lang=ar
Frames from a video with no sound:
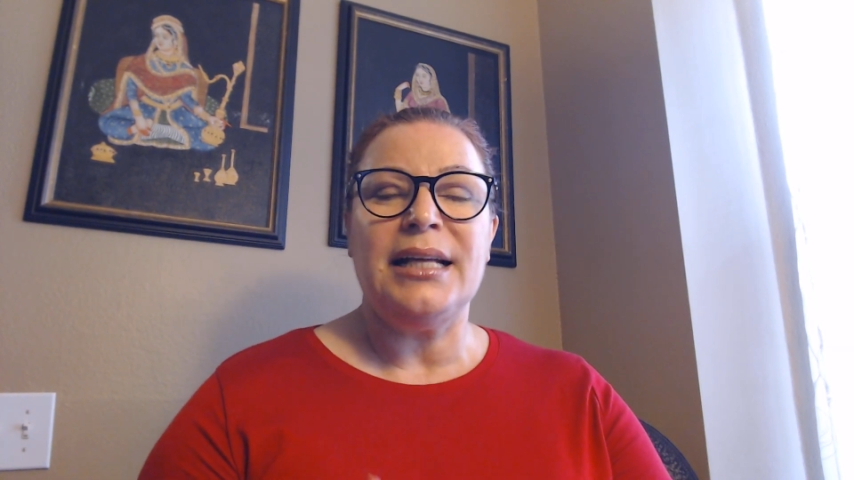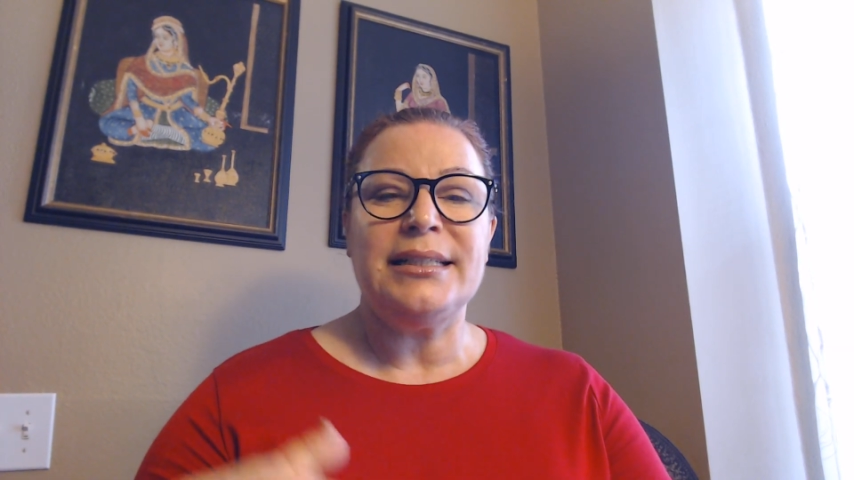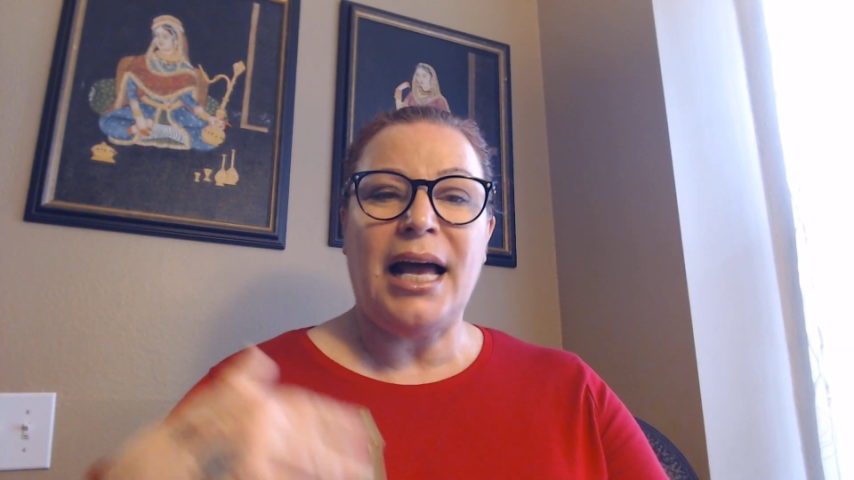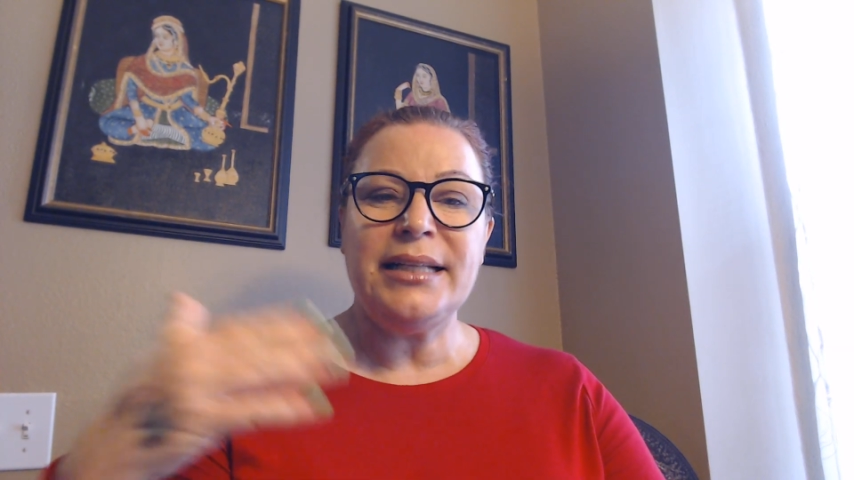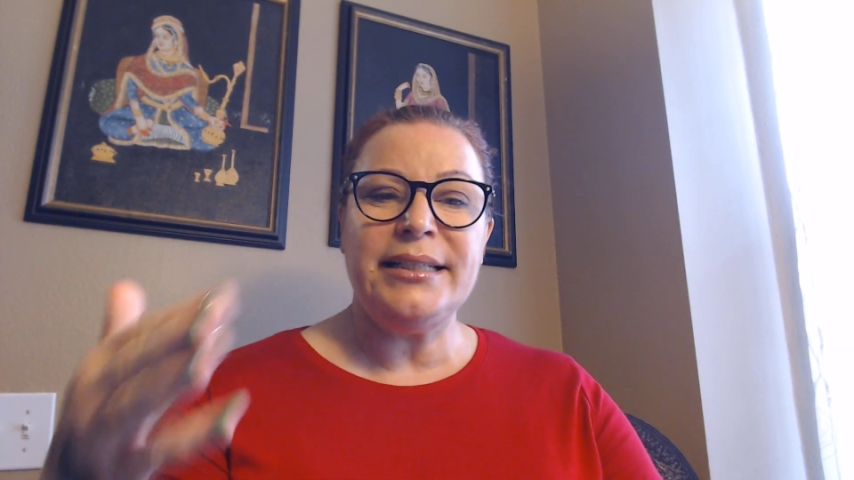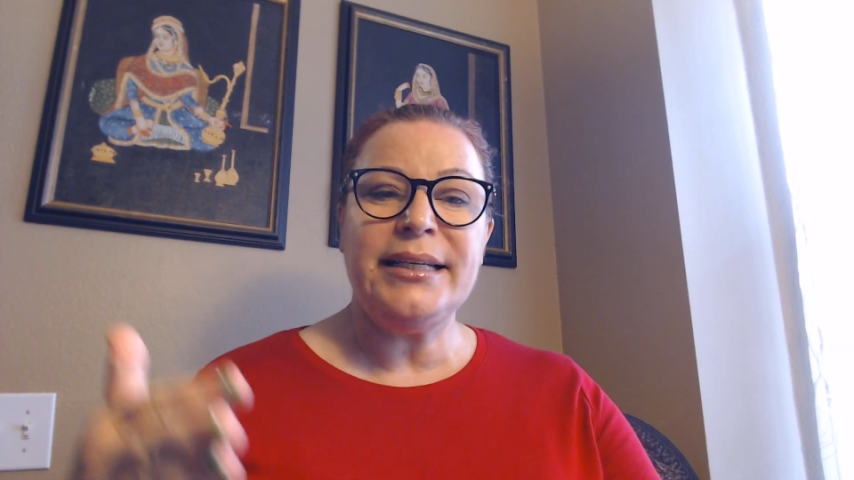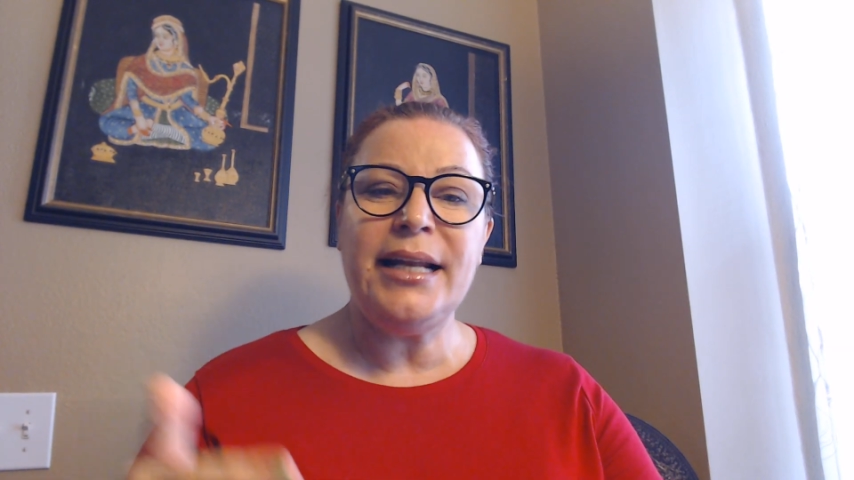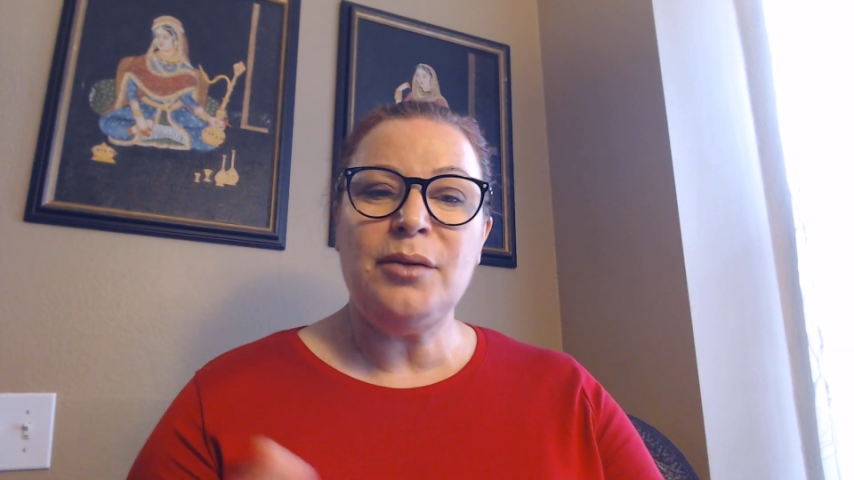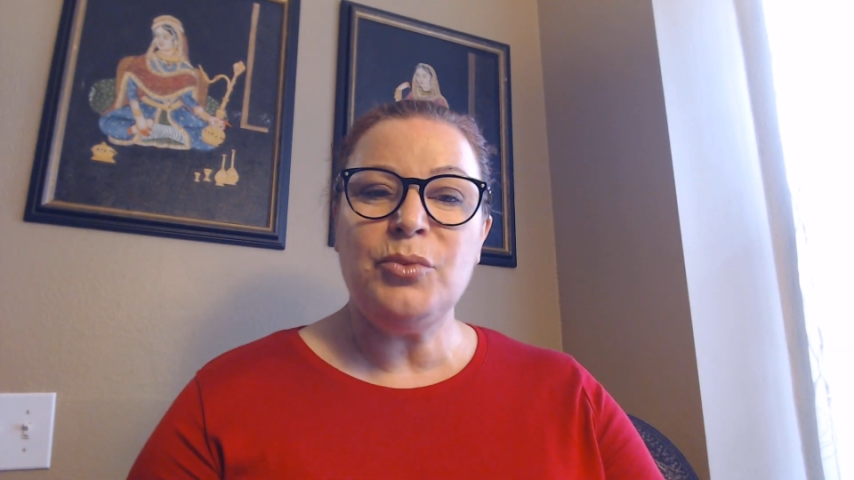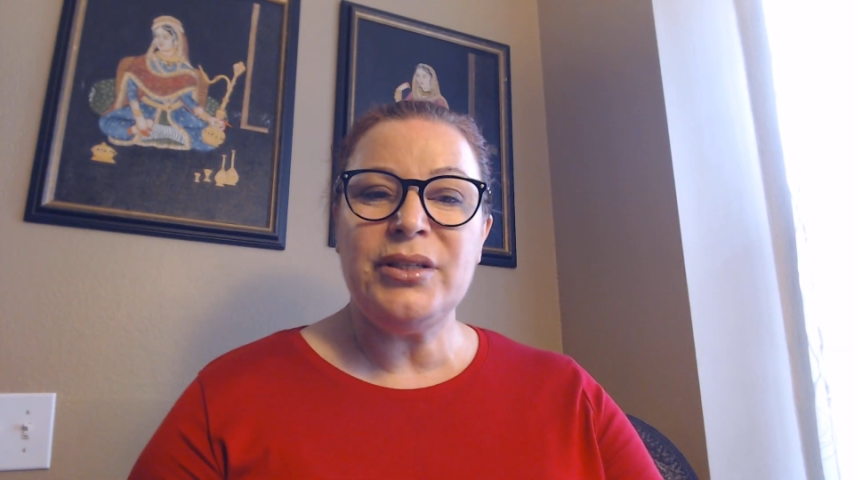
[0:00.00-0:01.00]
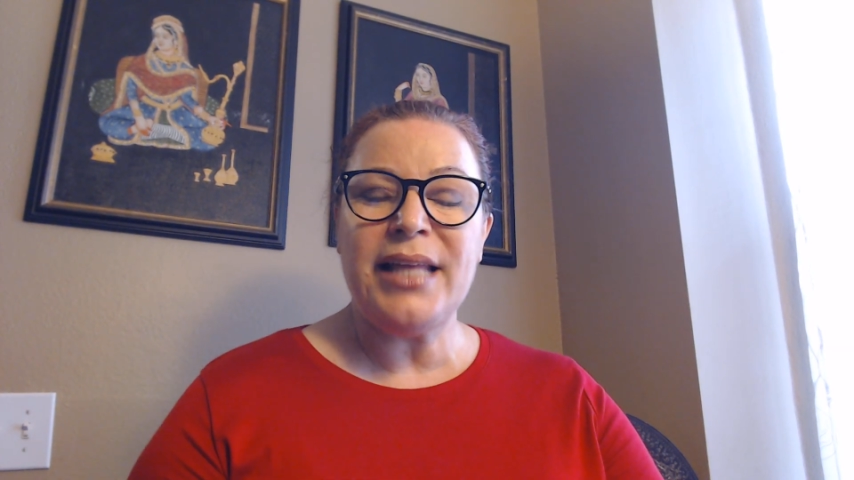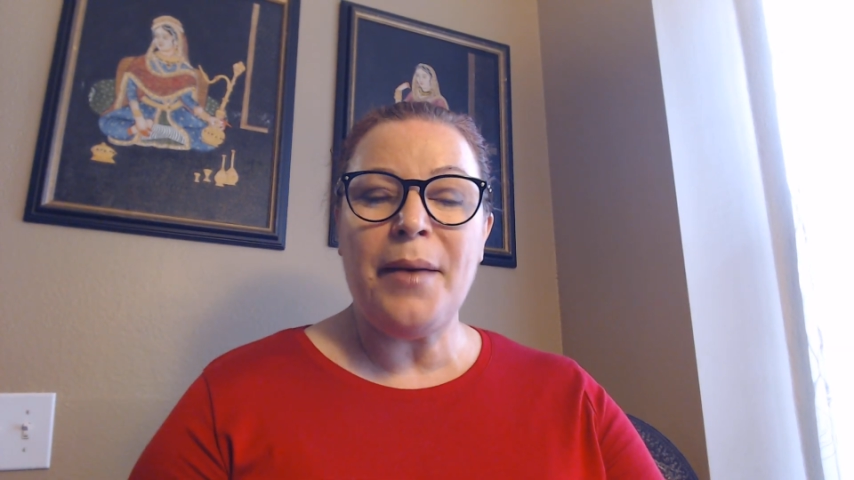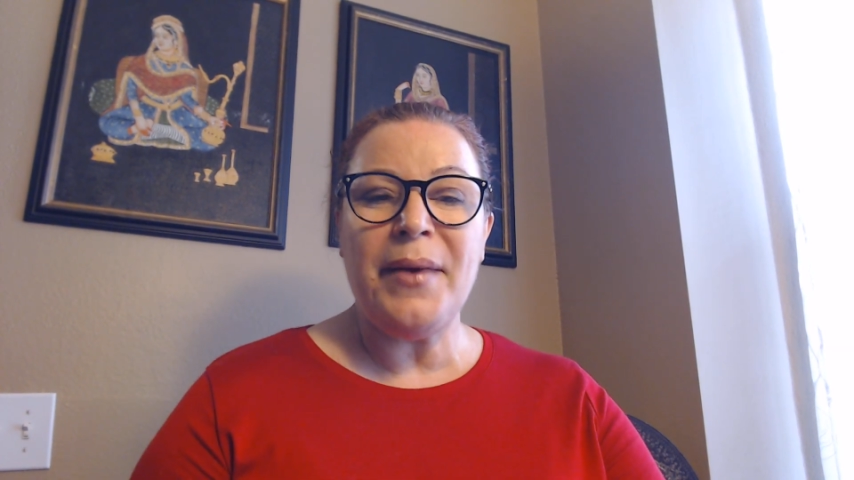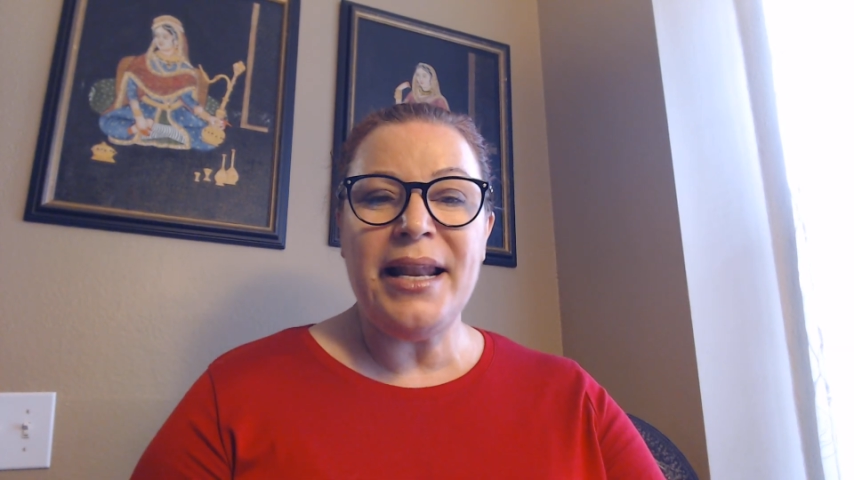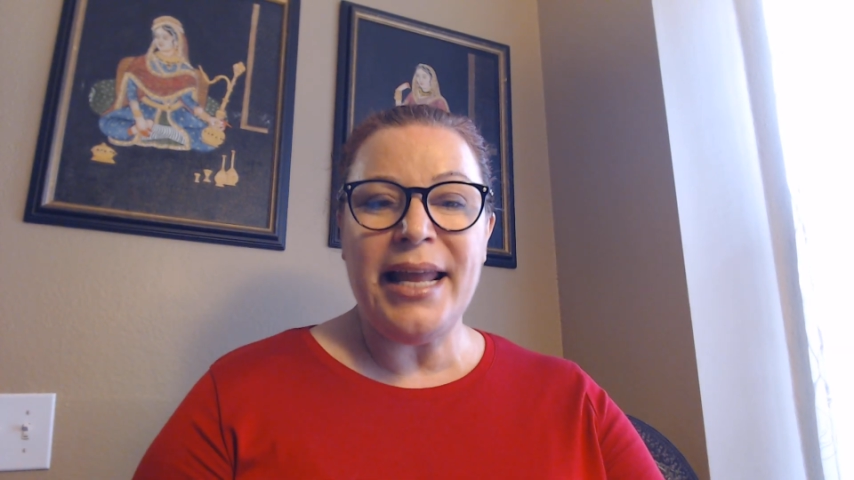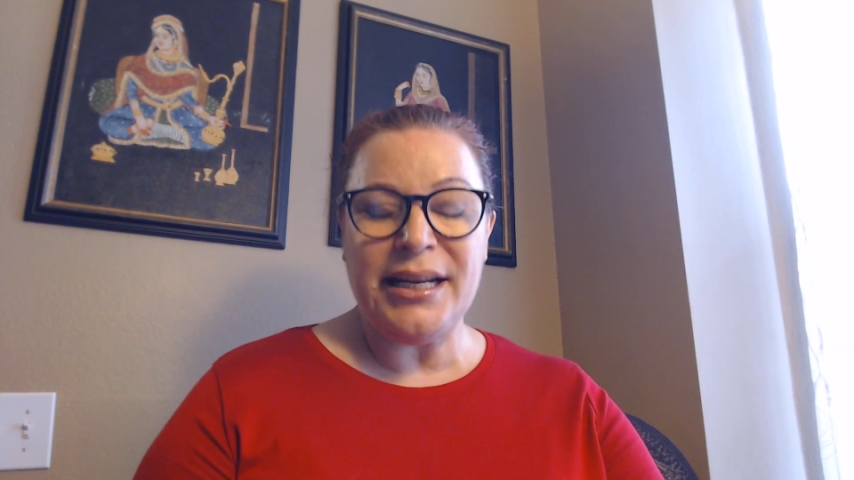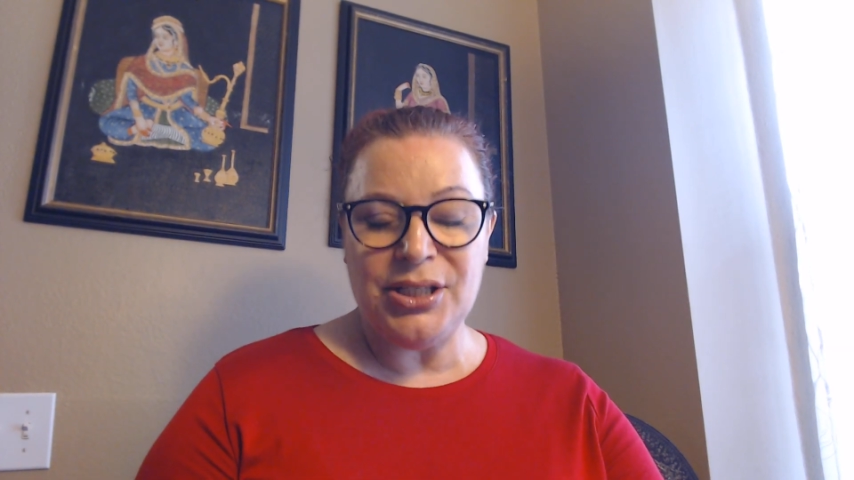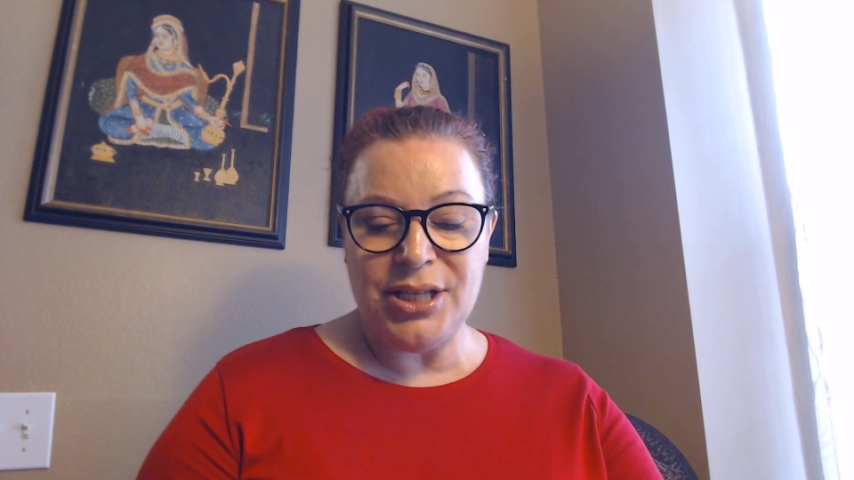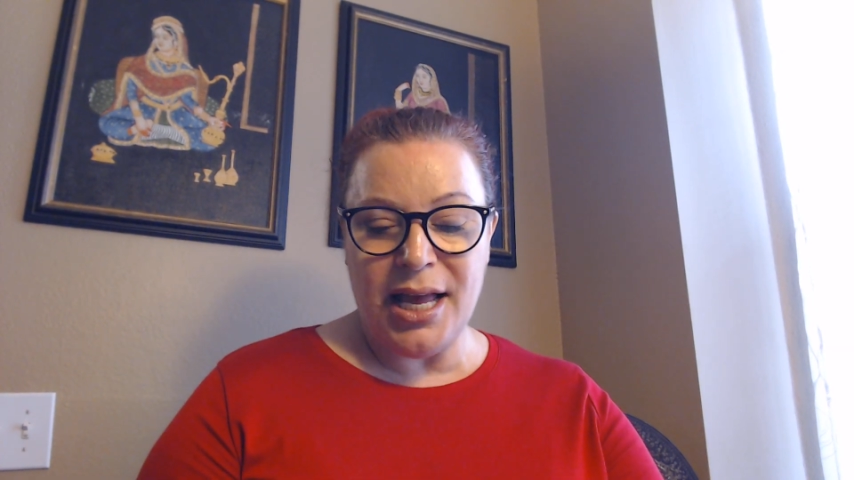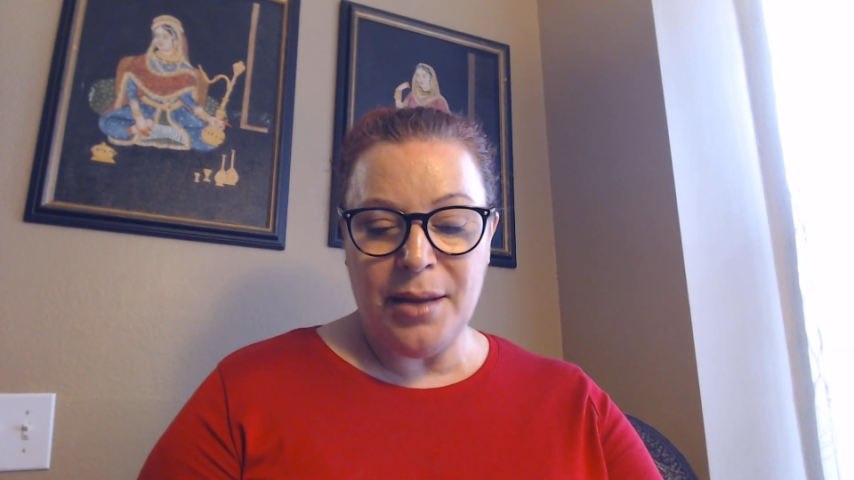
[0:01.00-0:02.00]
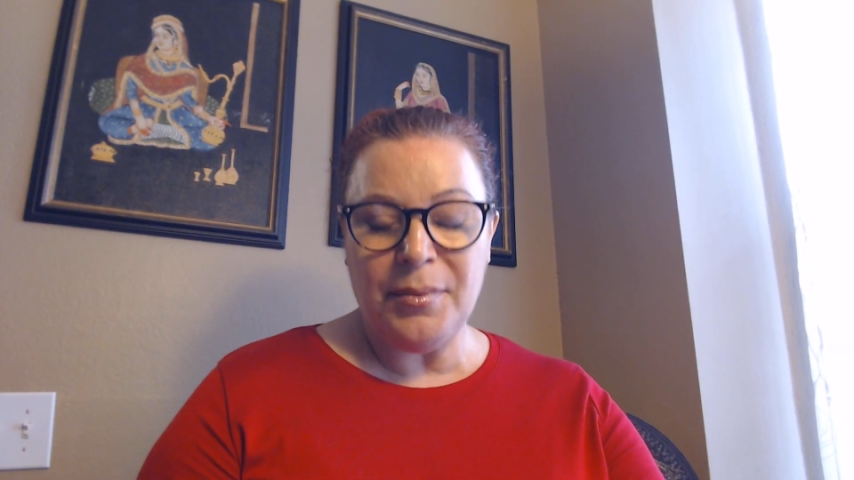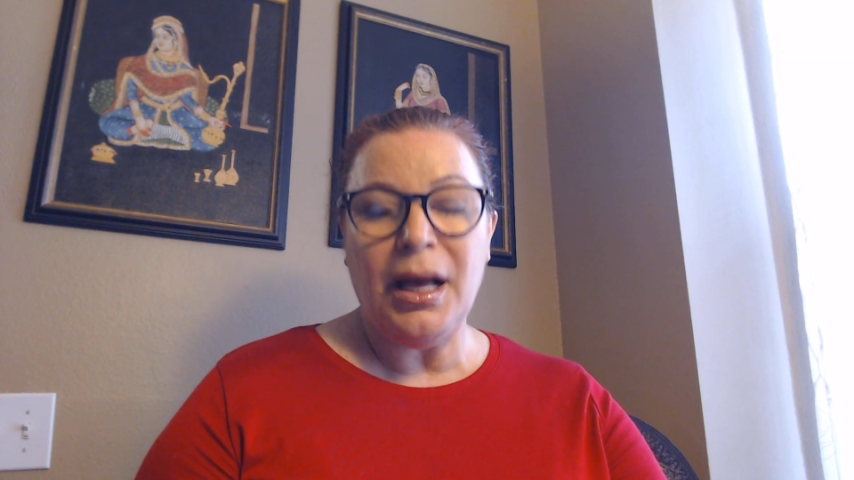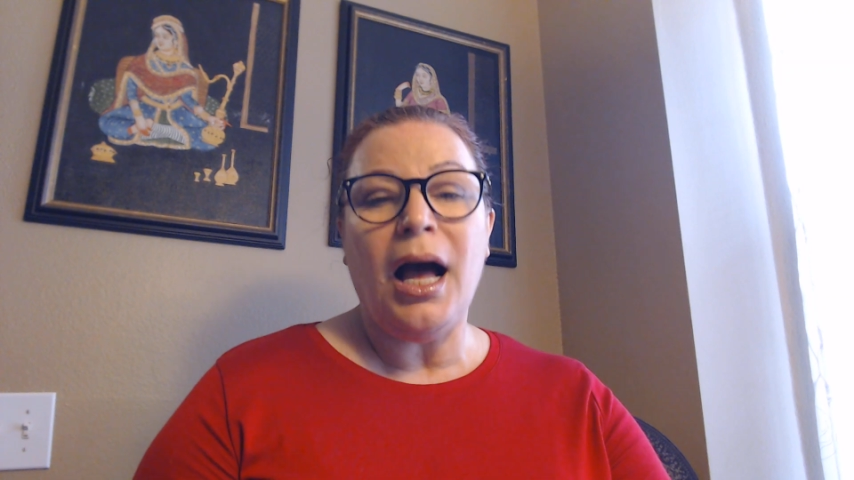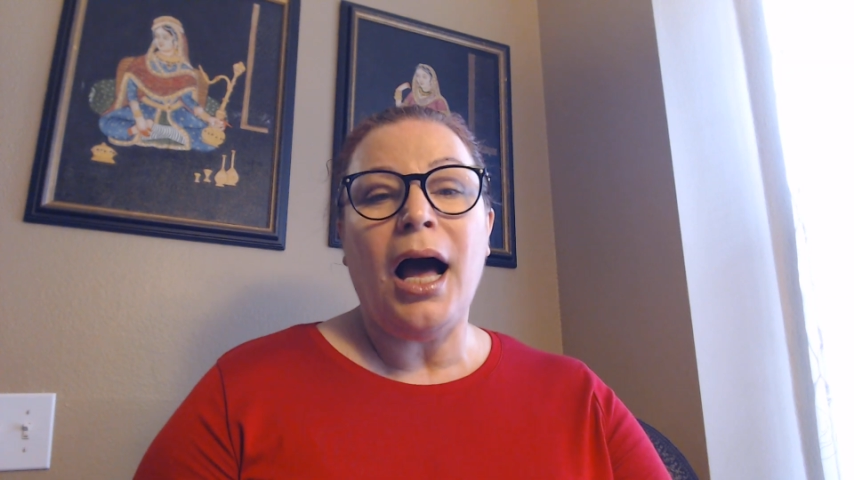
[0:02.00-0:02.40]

تحضير للمستقبل لإنجاب